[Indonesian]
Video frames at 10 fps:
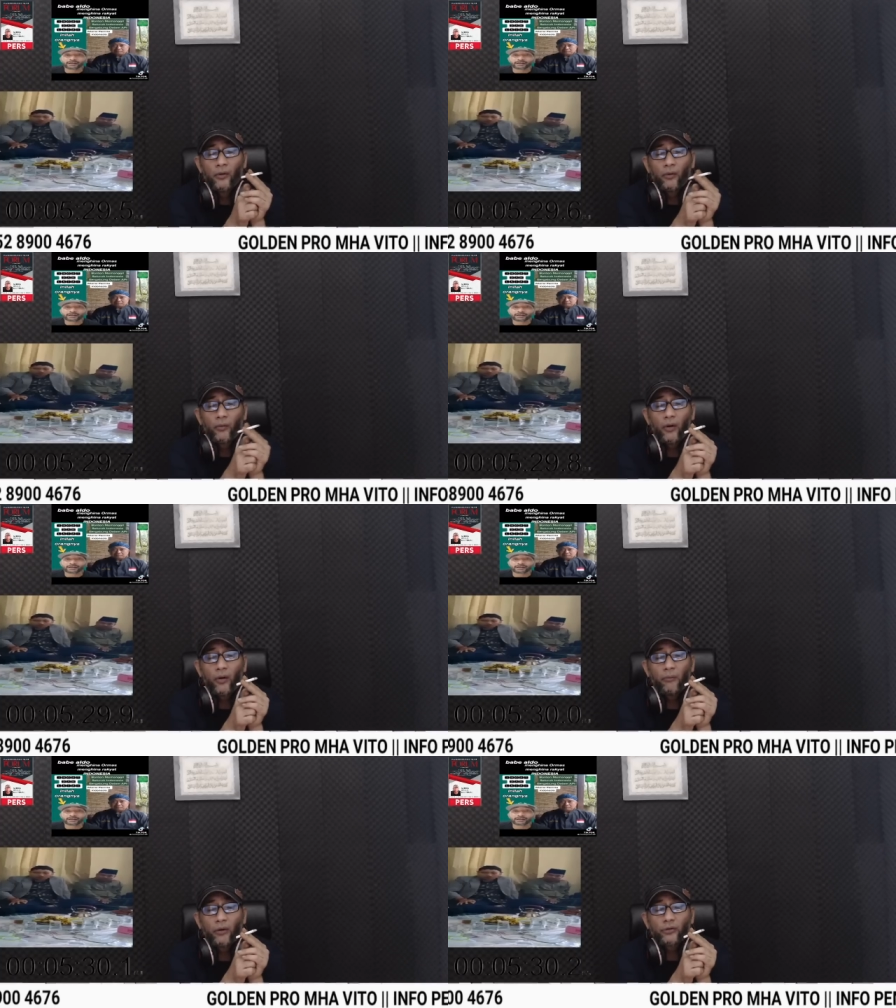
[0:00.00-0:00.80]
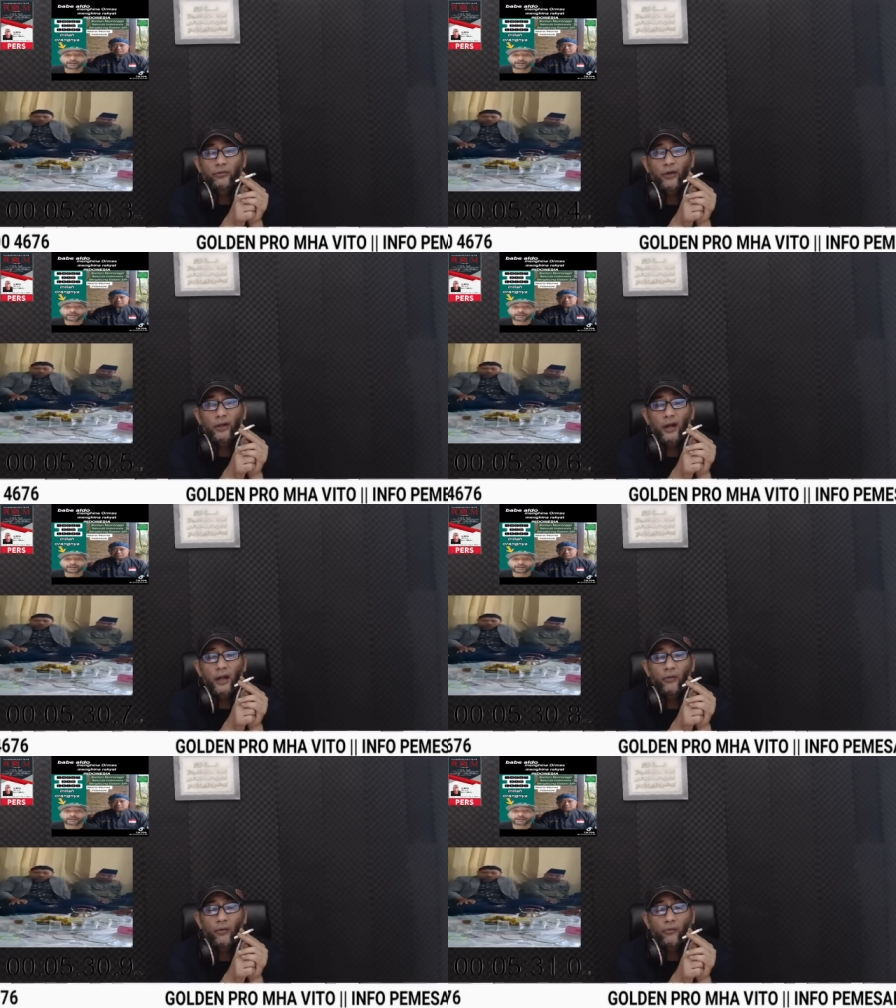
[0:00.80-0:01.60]
Gue ngomong sesuai
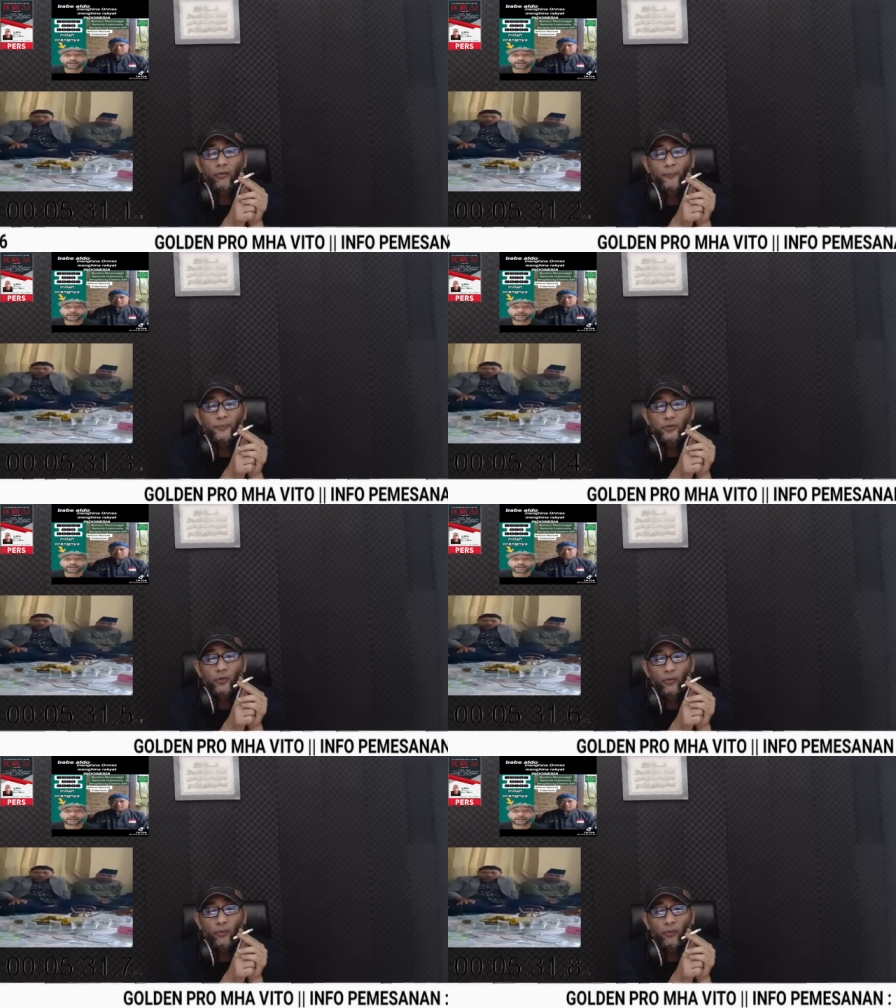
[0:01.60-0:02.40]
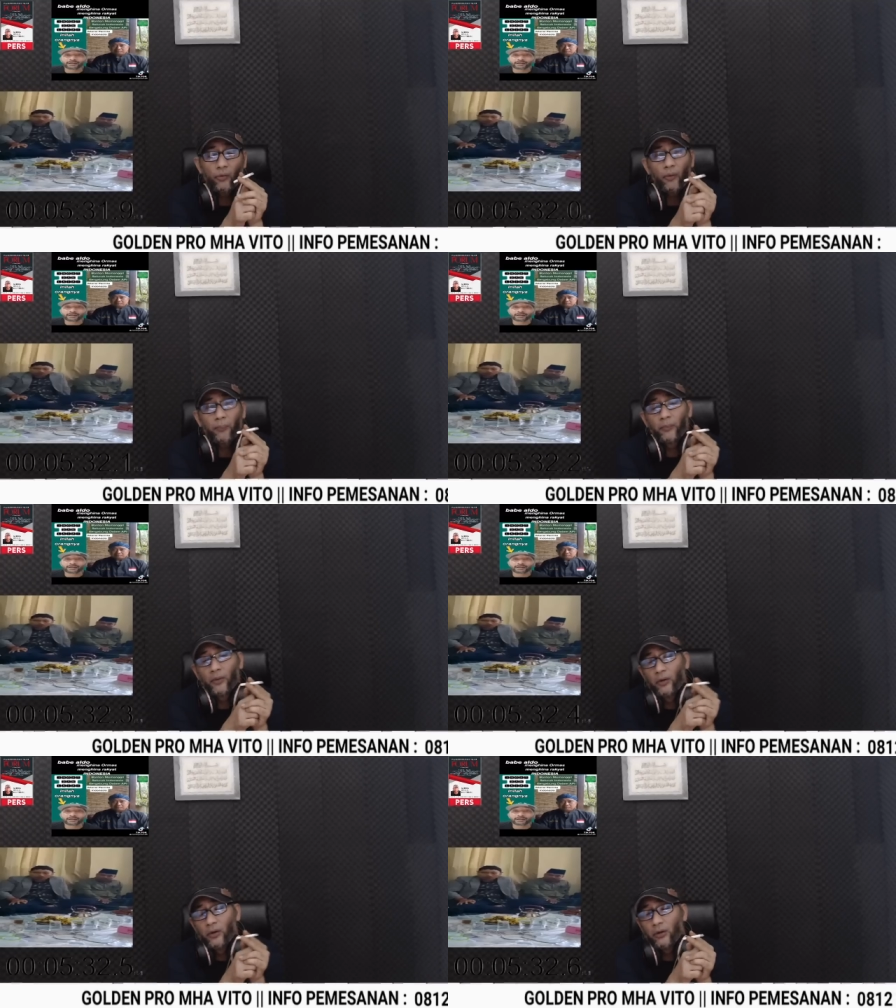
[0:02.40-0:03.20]
dengan hukum,
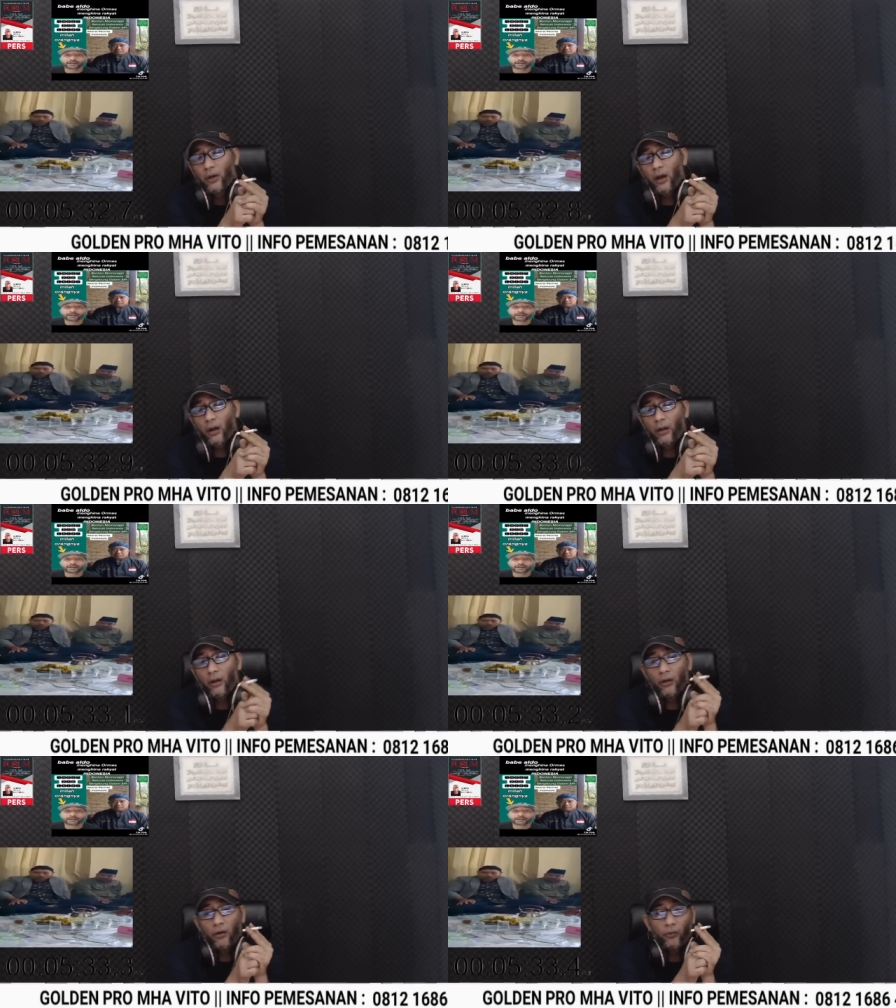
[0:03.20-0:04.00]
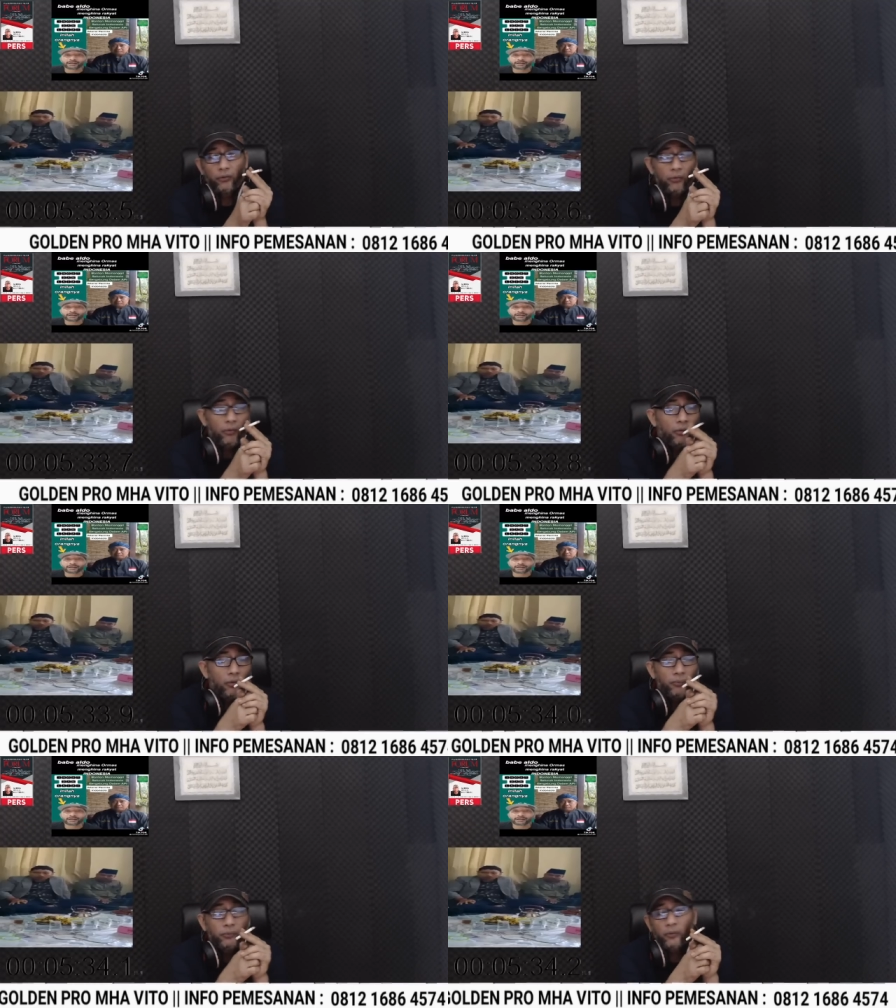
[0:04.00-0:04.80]
Cuk. Ya lu,
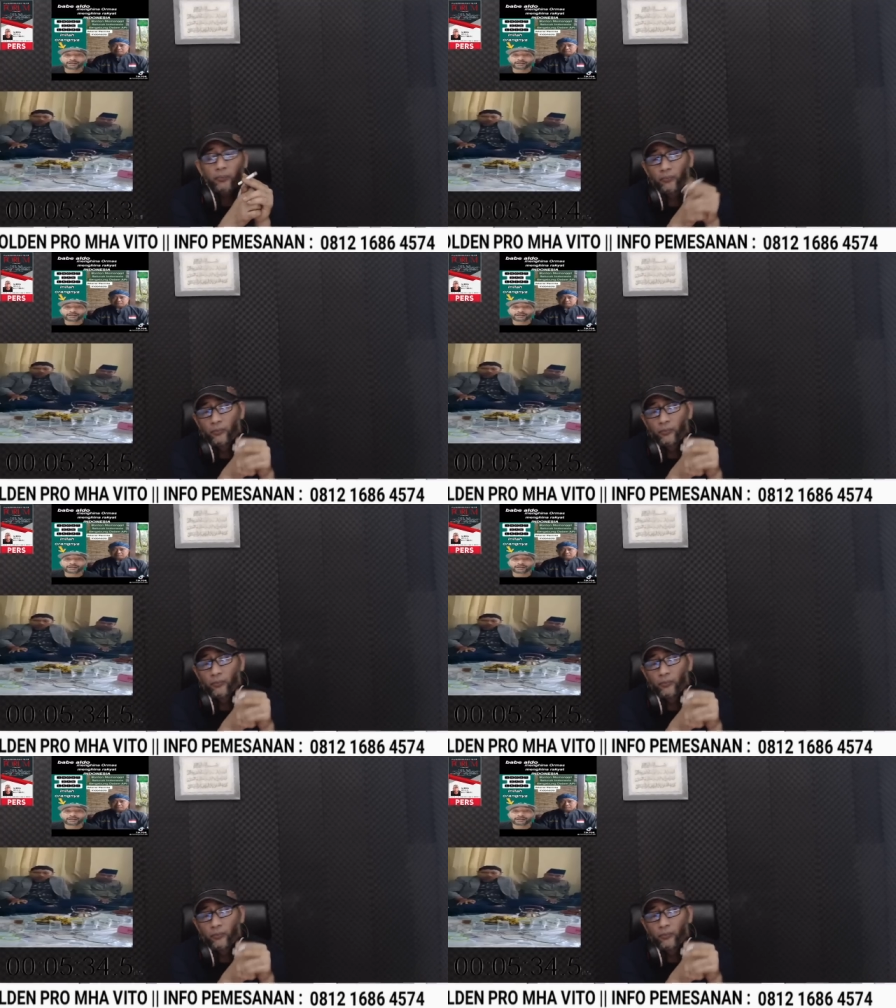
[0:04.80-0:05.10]
Cuk, Cuk.